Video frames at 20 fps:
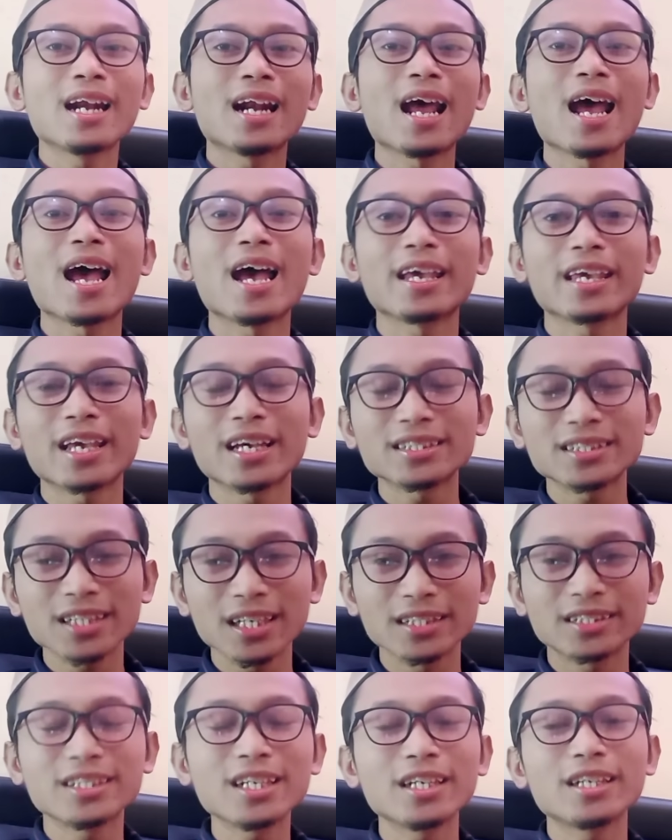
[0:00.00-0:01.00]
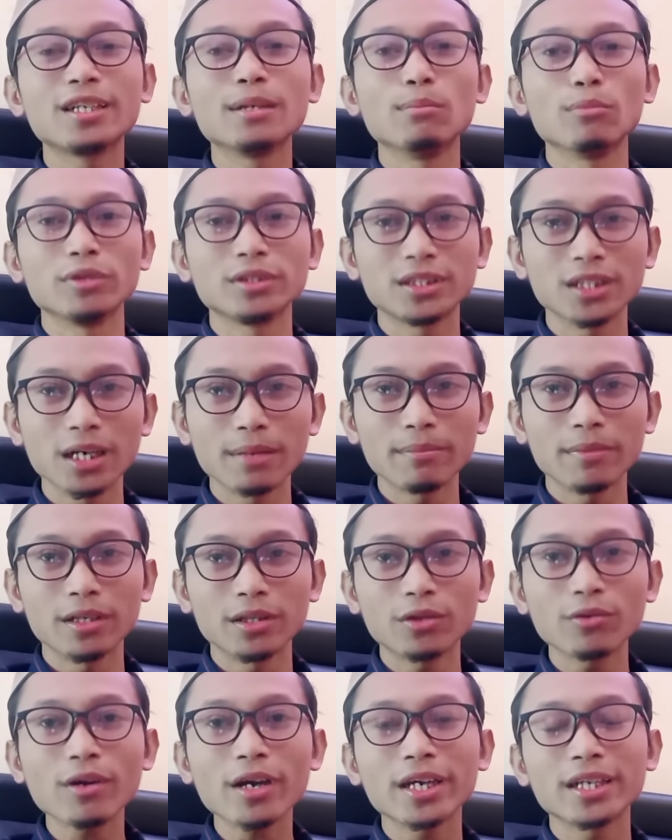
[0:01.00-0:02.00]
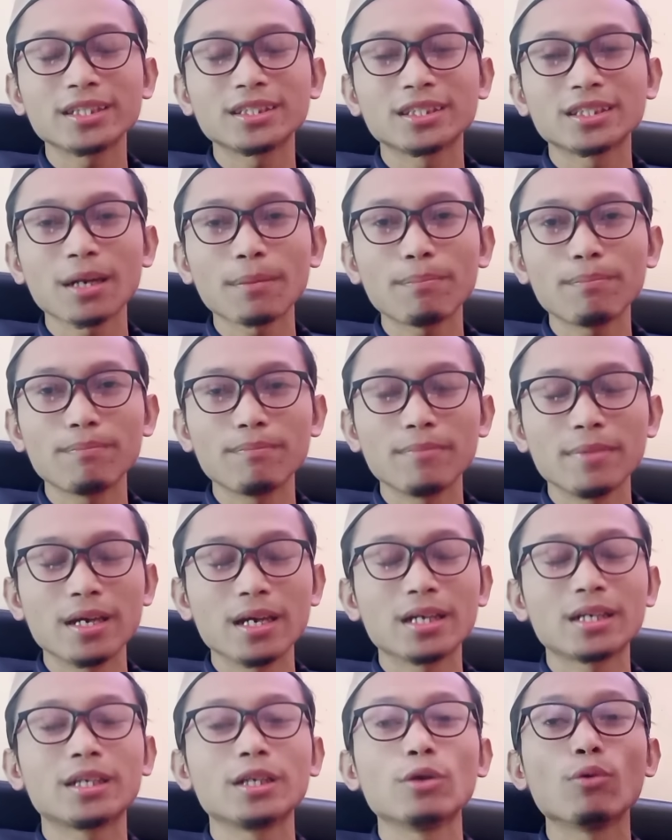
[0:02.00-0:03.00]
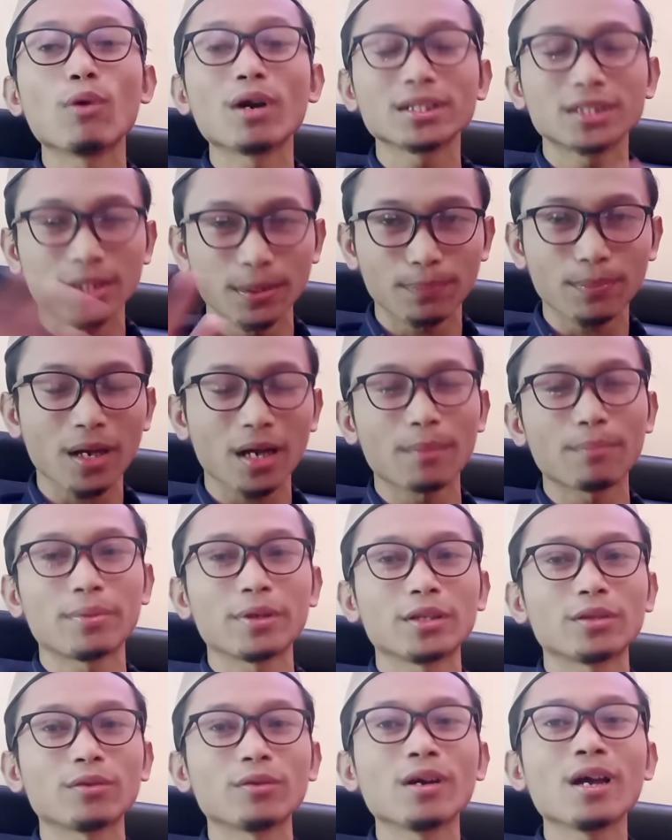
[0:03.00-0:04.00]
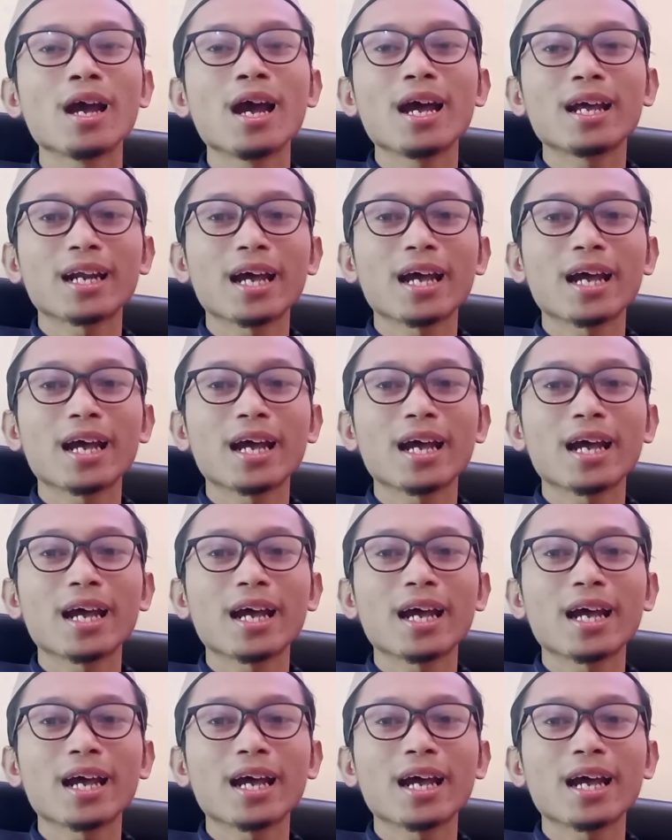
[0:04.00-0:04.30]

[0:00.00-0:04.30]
Nah hanya saja di Muslim itu hijab diwajibkan begitu.